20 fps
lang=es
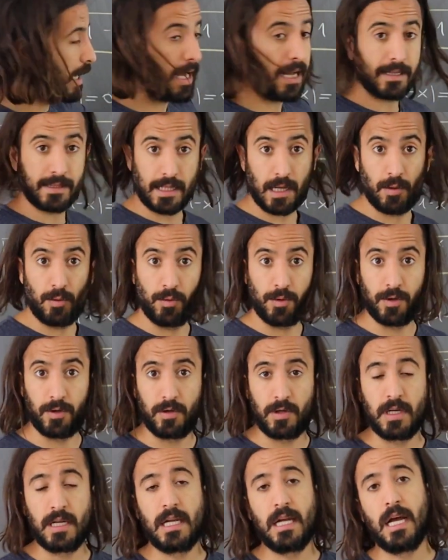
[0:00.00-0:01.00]
hasta 1.
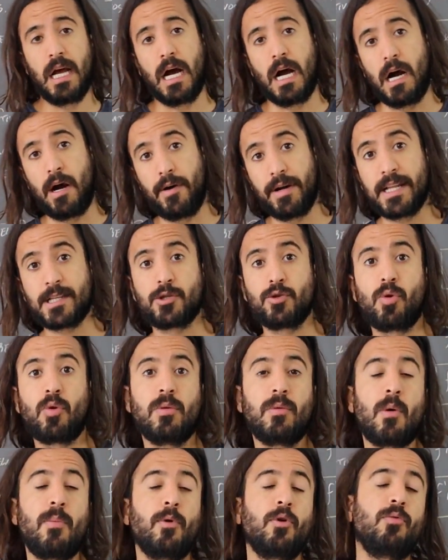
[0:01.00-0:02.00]
Ahora
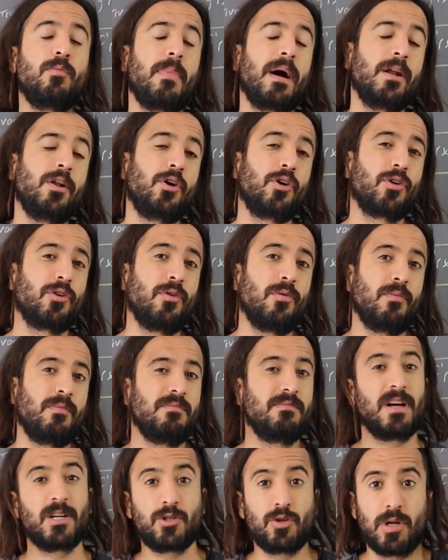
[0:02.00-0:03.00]
sustituimos por un valor
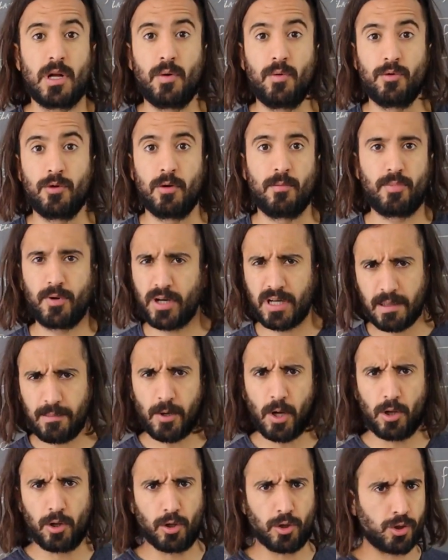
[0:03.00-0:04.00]
mayor a 1, por
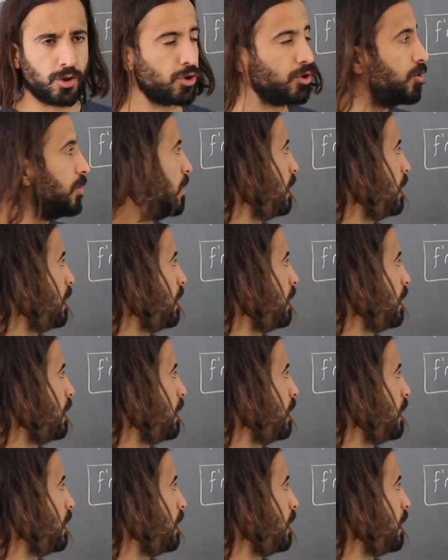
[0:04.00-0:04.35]
ejemplo el 2.